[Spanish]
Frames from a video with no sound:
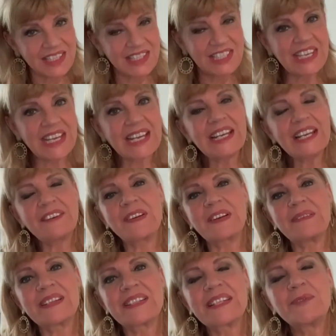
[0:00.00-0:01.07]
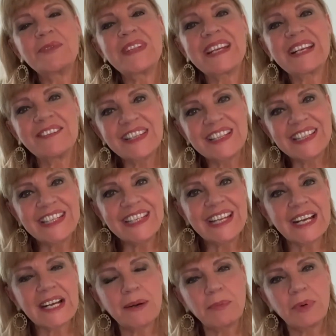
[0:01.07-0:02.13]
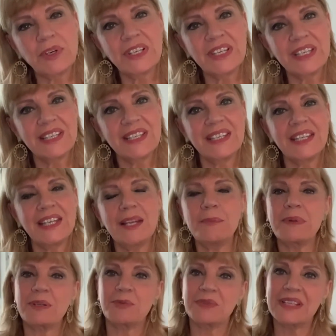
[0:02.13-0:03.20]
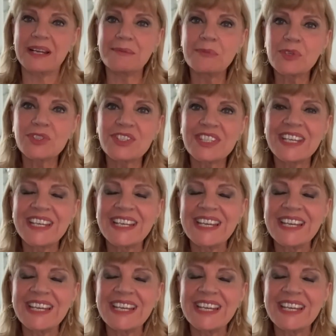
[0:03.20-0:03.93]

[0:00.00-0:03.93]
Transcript: Llega la farmacéutica Bettina Caponi y le preguntamos,